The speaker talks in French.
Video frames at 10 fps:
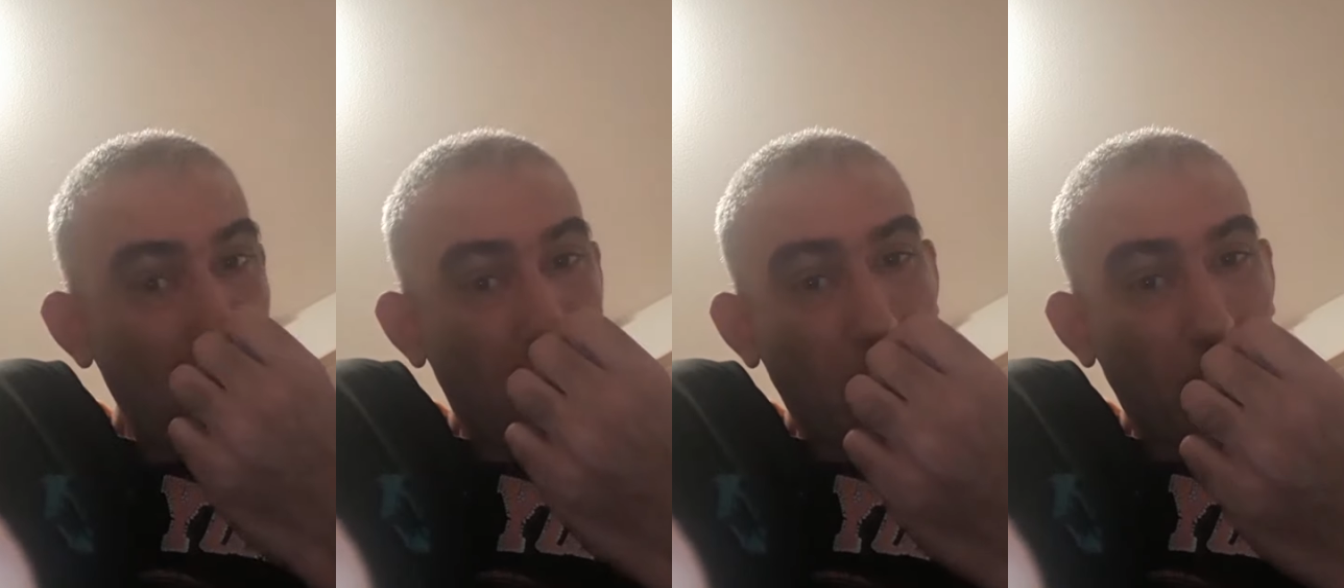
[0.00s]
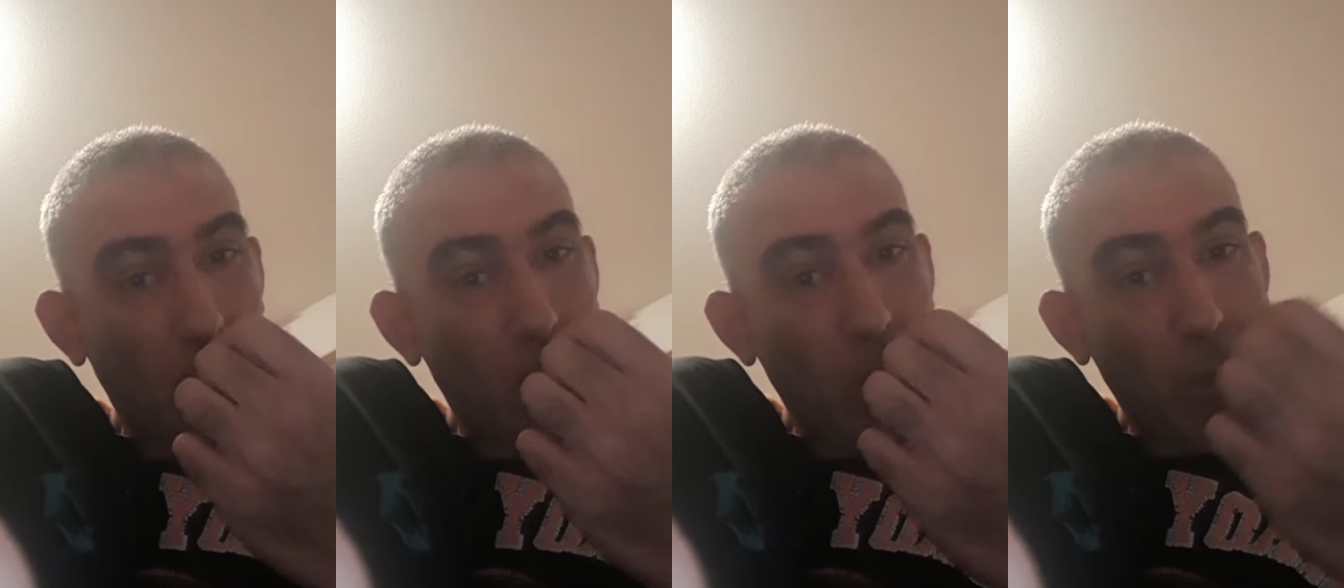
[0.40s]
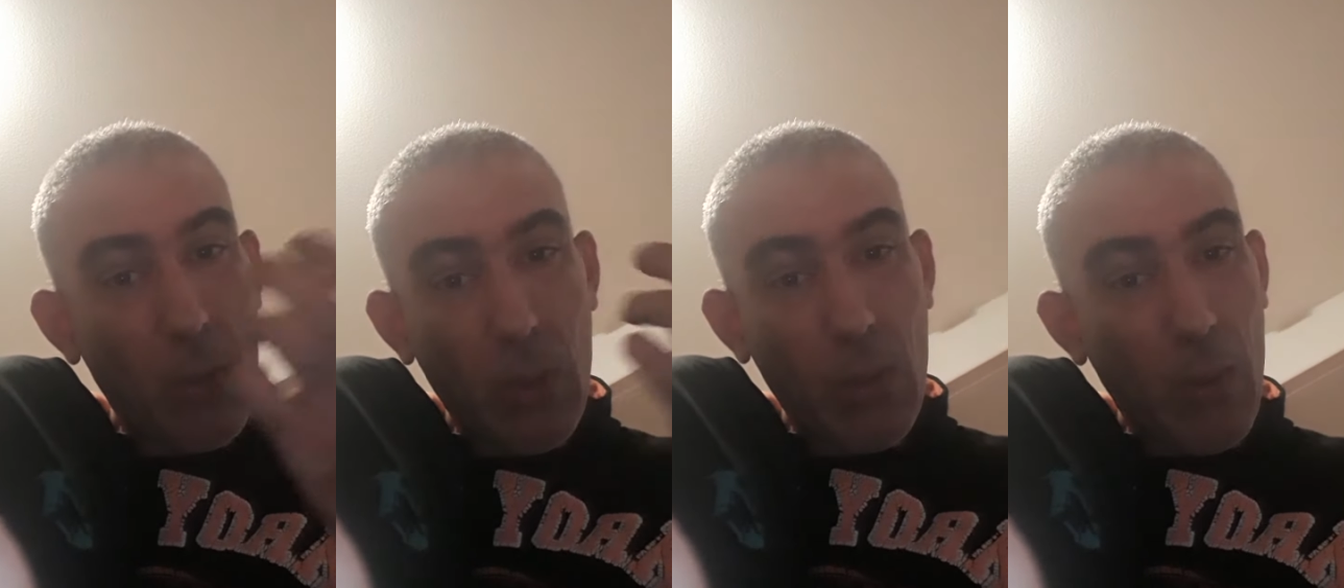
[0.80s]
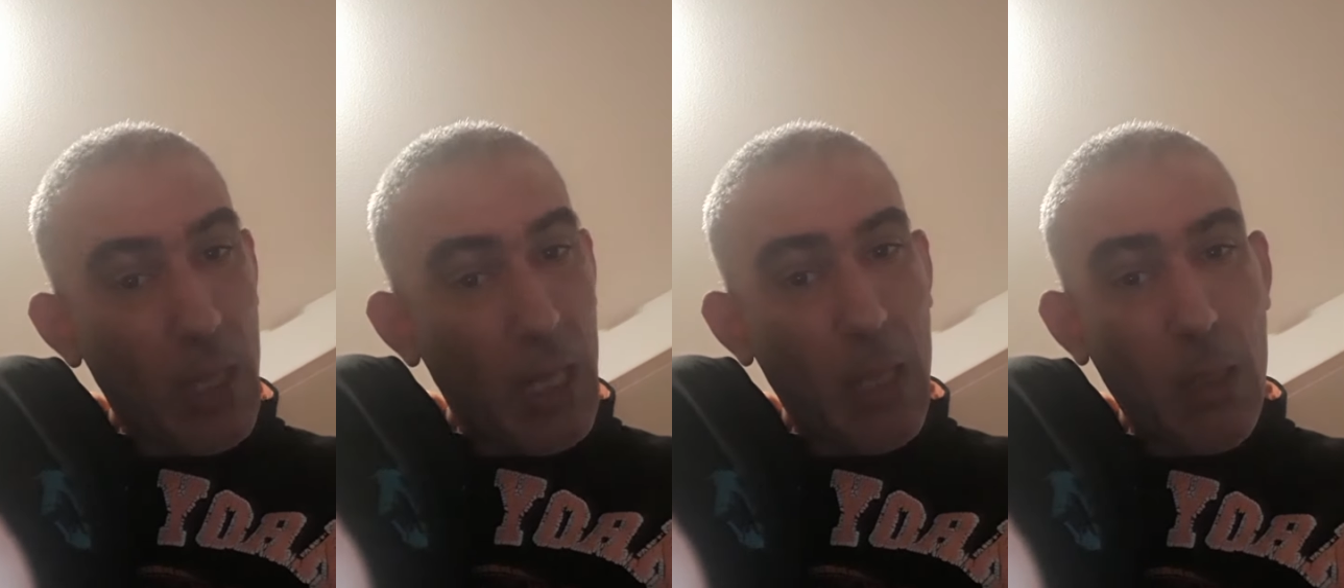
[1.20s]
parce que
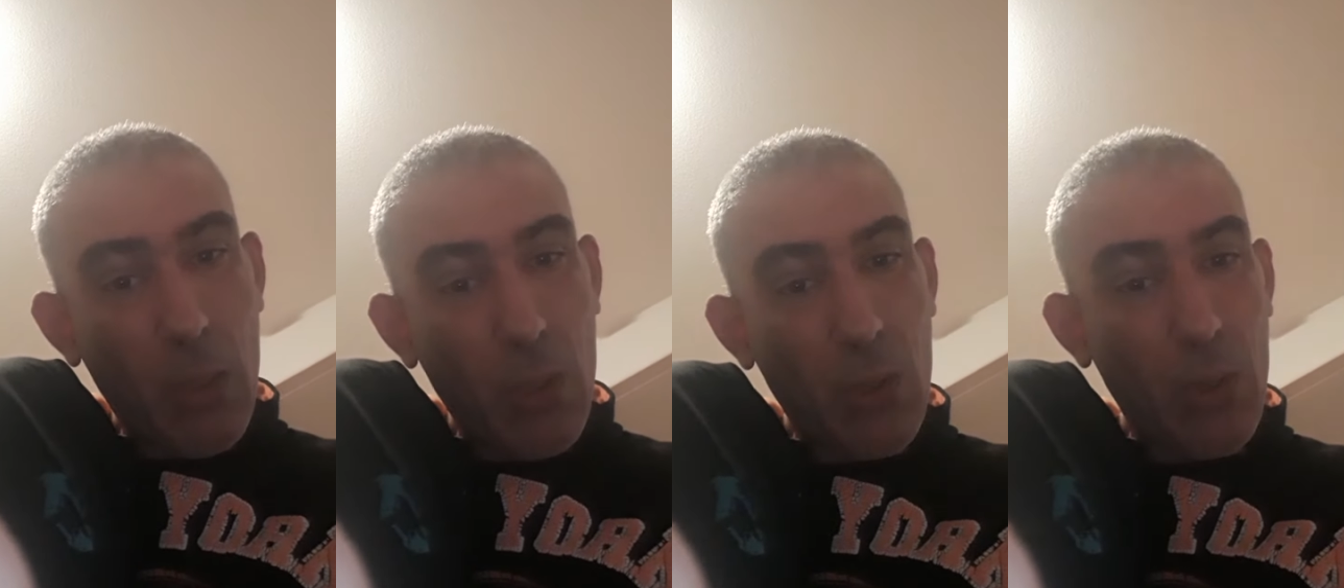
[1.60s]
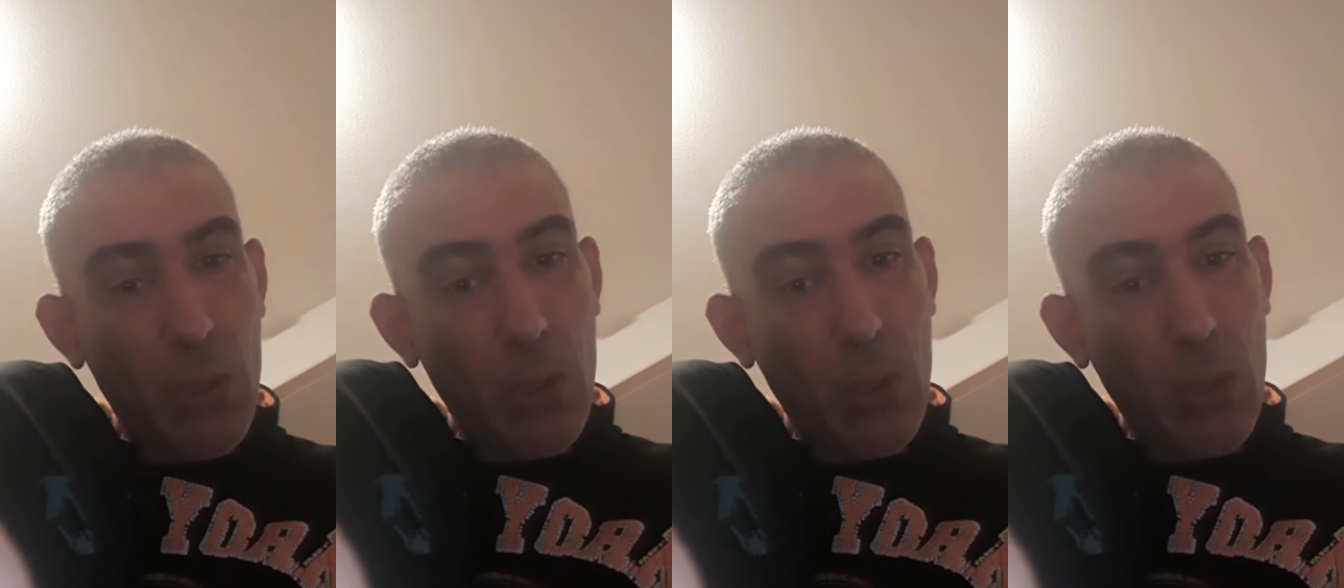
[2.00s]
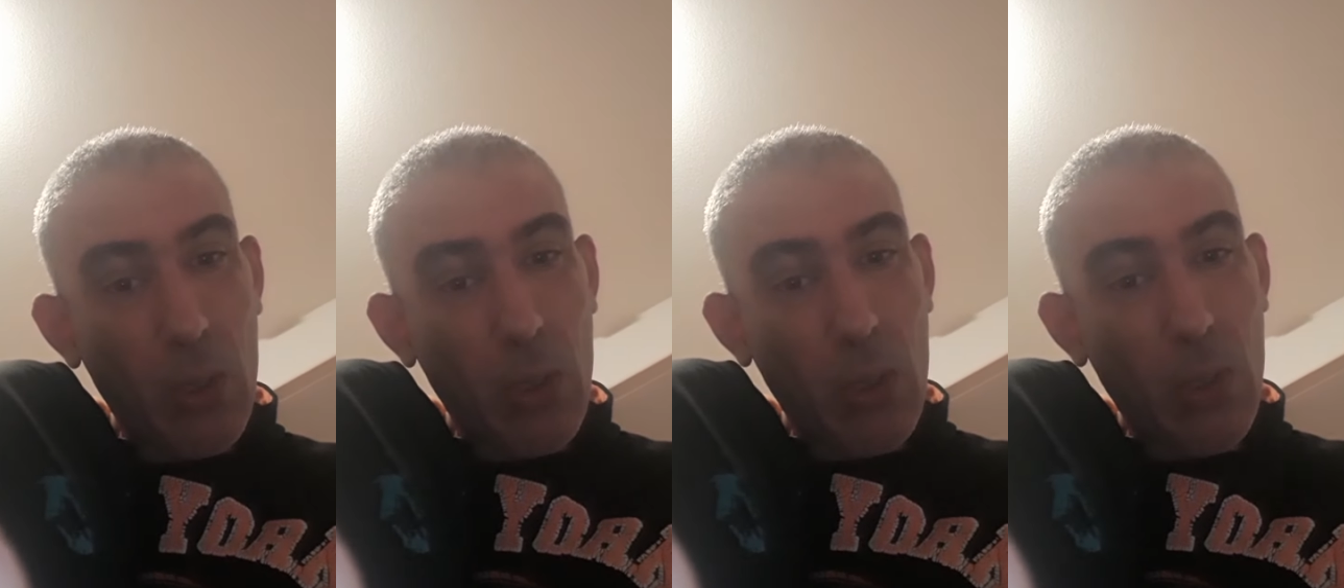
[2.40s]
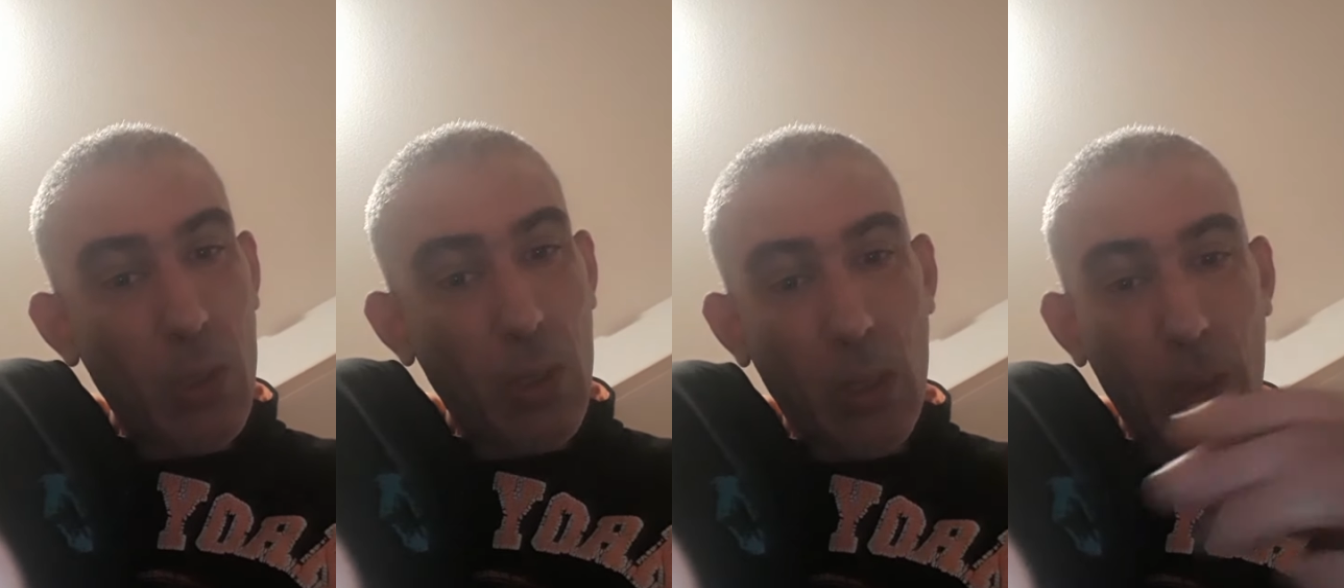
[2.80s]
voilà,
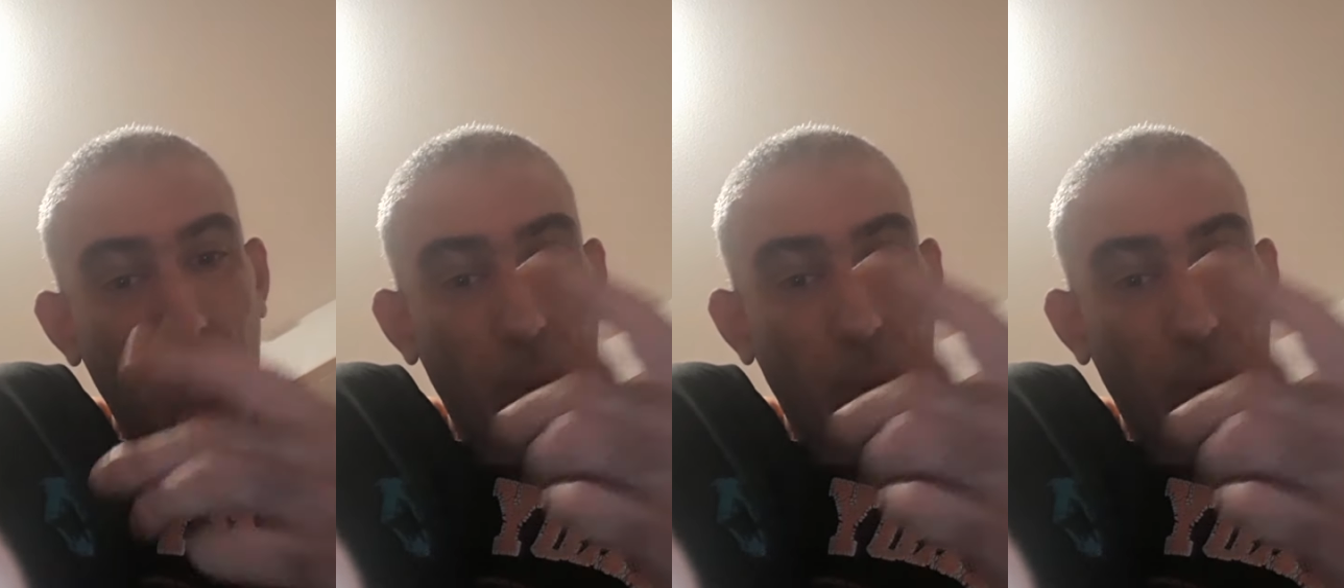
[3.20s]
je,